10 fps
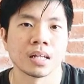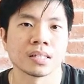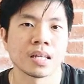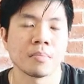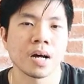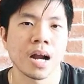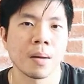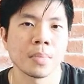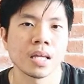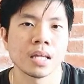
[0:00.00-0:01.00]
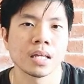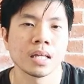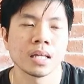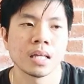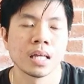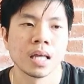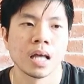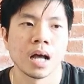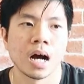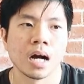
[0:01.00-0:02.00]
Kasi maraming
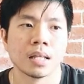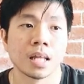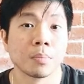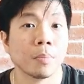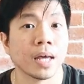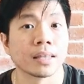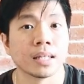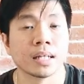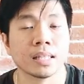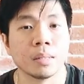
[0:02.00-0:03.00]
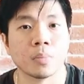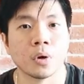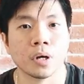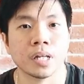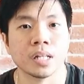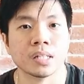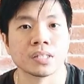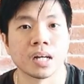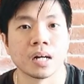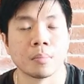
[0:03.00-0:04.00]
uh, nagbebenta ng neem oil
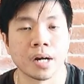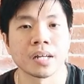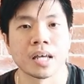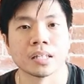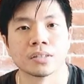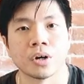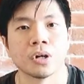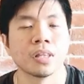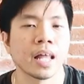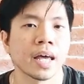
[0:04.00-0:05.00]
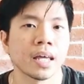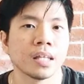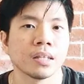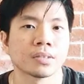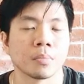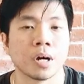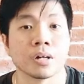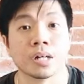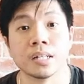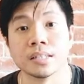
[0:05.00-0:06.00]
sa market, sa online, sa
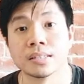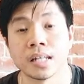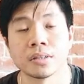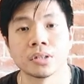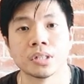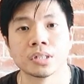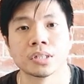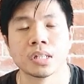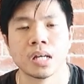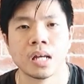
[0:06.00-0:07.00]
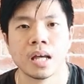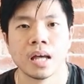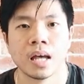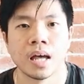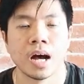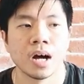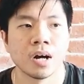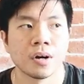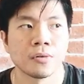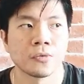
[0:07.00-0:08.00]
mga garden centers.
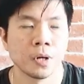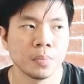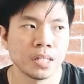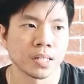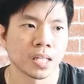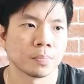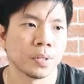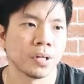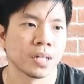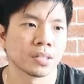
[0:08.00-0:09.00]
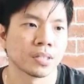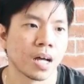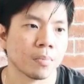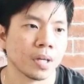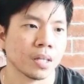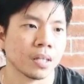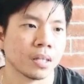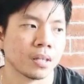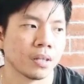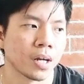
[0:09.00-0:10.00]
Uh, for me, sa experience namin,
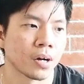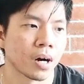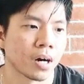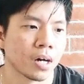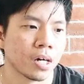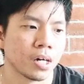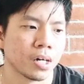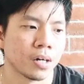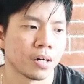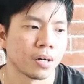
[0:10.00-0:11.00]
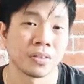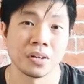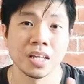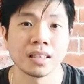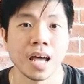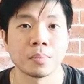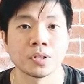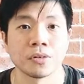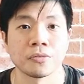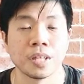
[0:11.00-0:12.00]
there are three
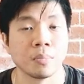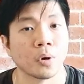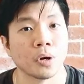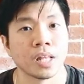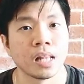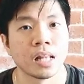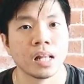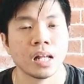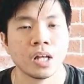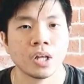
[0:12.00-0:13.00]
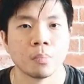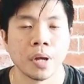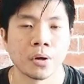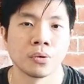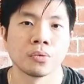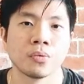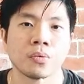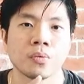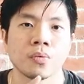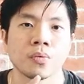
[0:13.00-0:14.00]
types of neem oil.
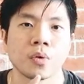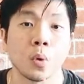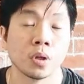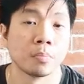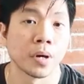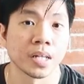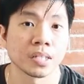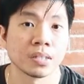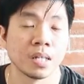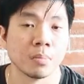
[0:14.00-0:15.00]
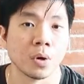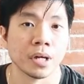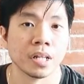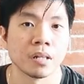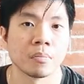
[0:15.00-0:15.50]
Merong cold-pressed neem oil,